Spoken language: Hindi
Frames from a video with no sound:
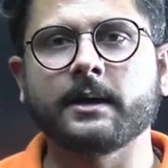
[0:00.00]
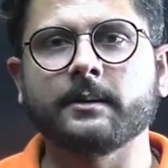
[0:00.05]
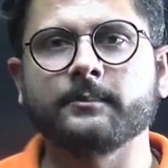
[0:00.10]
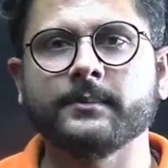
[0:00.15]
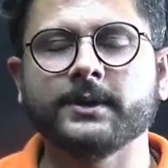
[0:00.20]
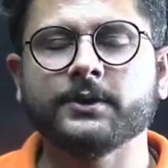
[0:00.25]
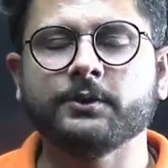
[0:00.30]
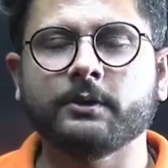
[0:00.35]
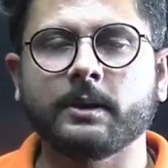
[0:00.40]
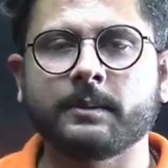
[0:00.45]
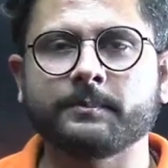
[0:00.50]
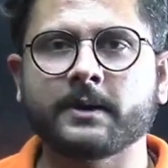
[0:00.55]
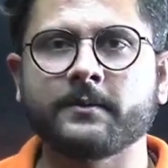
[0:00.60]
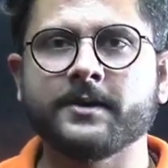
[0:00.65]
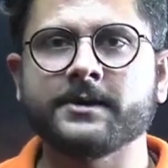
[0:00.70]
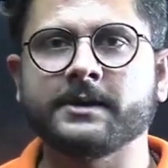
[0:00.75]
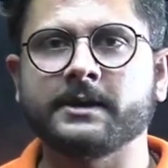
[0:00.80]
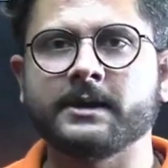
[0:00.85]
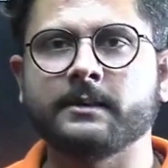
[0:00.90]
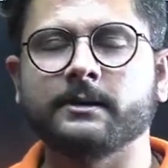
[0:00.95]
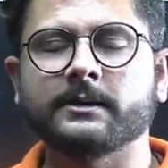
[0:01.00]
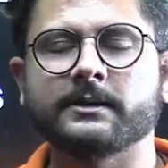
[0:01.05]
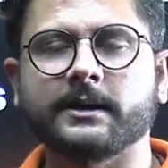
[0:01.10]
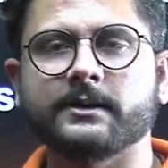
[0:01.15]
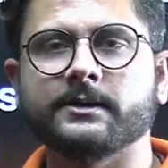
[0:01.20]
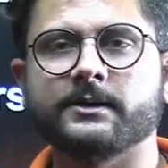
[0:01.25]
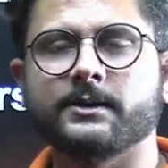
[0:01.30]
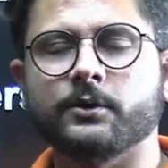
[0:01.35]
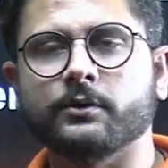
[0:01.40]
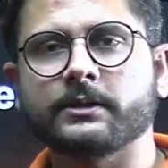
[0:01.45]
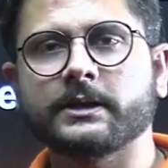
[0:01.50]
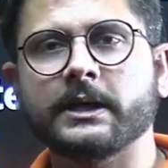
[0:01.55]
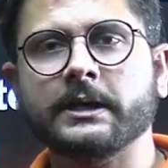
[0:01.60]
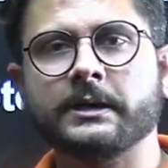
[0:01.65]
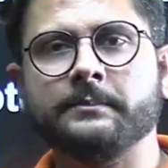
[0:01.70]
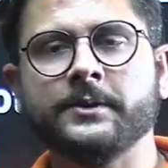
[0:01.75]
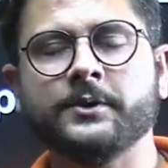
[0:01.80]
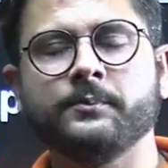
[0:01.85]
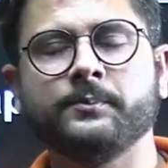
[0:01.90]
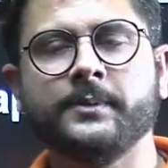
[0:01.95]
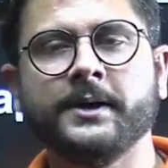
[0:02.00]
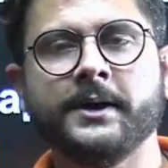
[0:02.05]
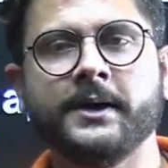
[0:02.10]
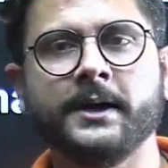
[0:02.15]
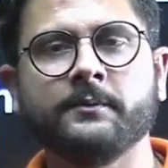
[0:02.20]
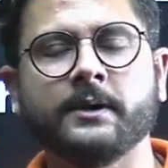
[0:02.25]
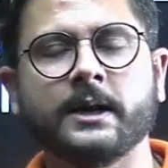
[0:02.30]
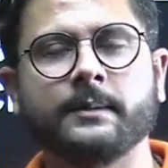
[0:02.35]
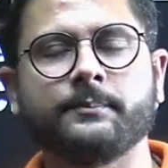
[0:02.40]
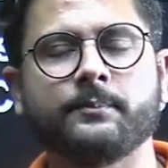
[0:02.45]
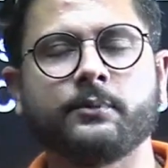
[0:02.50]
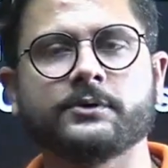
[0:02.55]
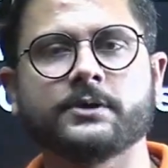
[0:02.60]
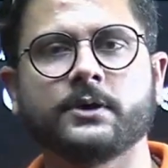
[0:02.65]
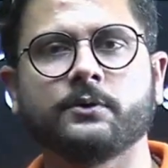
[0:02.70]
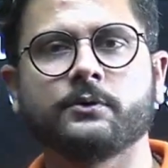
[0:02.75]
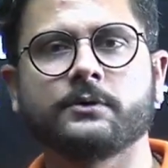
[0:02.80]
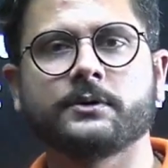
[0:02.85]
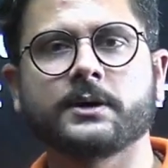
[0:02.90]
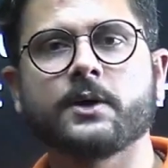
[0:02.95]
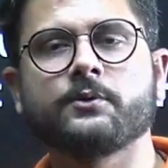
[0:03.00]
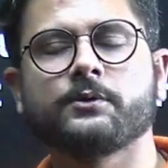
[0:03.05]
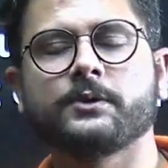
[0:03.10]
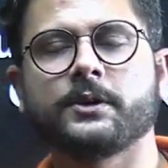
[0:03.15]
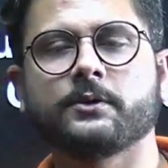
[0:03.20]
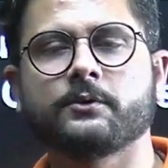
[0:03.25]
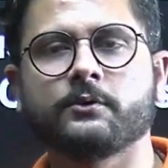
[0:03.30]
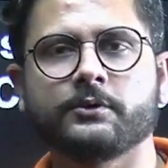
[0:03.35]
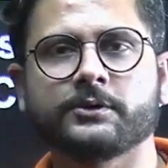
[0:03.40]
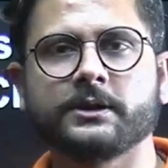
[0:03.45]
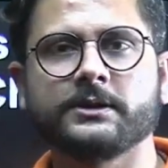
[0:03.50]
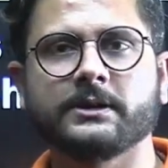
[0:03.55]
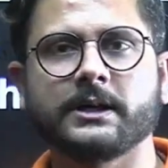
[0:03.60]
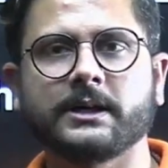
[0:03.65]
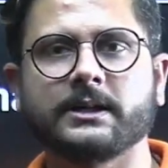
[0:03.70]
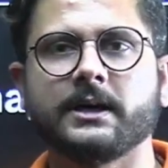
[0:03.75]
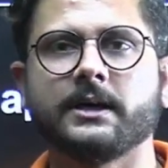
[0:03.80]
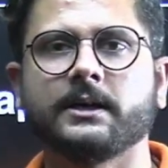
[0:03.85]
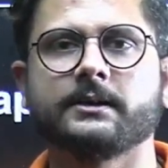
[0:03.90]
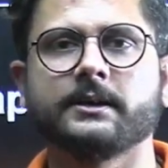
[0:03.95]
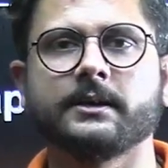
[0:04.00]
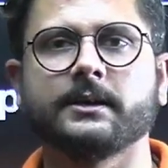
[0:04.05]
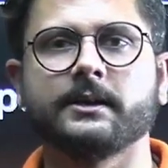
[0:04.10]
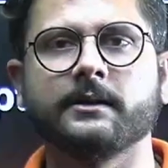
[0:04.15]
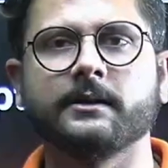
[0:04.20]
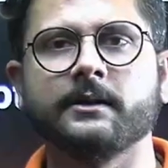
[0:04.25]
में जो आपका वेजिटेबल साइंस से होता है इसमें जो ब्रीडिंग वाला पोर्सन होता है उससे क्वेश्चन ज़्यादा आते हैं